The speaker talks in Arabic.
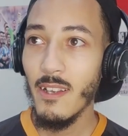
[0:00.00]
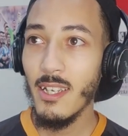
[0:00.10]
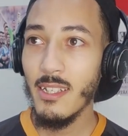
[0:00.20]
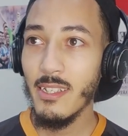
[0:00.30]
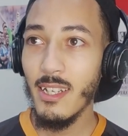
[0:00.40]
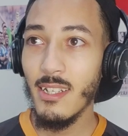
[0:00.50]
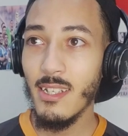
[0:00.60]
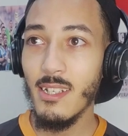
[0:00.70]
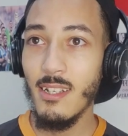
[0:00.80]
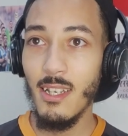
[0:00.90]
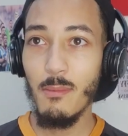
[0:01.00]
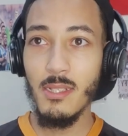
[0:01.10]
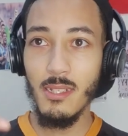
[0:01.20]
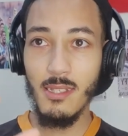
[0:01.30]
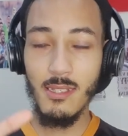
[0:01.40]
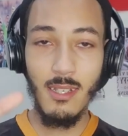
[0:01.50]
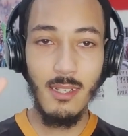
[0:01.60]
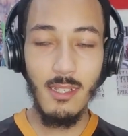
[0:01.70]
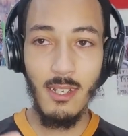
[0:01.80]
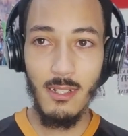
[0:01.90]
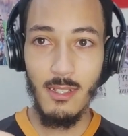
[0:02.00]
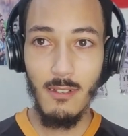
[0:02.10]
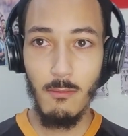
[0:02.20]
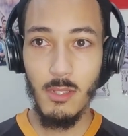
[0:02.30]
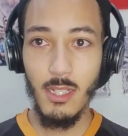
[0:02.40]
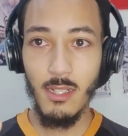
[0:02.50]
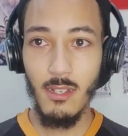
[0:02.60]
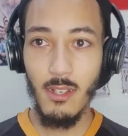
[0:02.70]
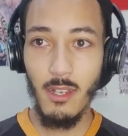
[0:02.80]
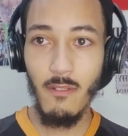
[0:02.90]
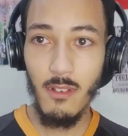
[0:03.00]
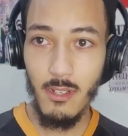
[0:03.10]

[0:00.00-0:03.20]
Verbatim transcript: كندير ديك اللعيبه تاع ستريت ارت فهمتي يعني ديك